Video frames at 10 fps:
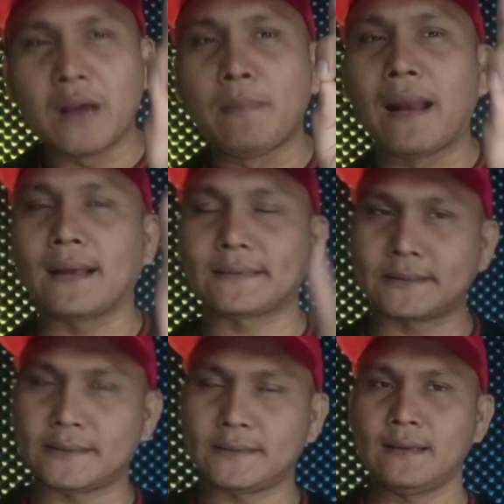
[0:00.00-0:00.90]
dia
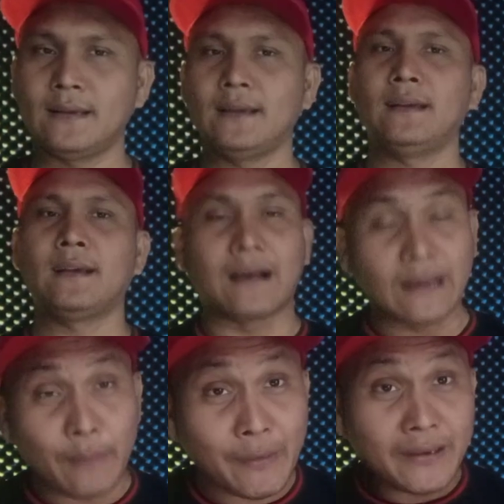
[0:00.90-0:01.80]
balas.
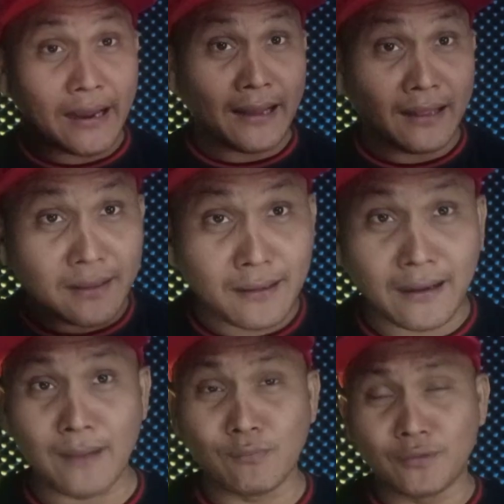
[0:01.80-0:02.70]
Karena memang dia ada hati
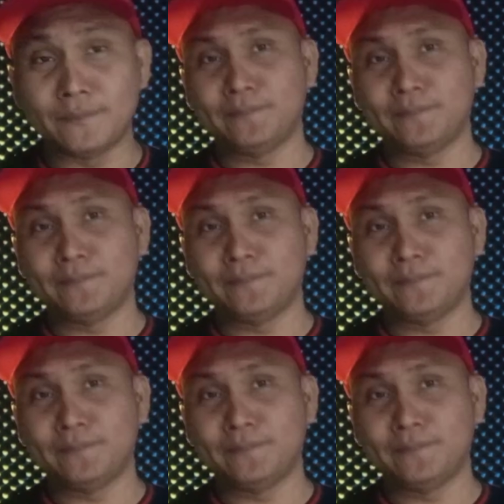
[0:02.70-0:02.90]
ke kamu.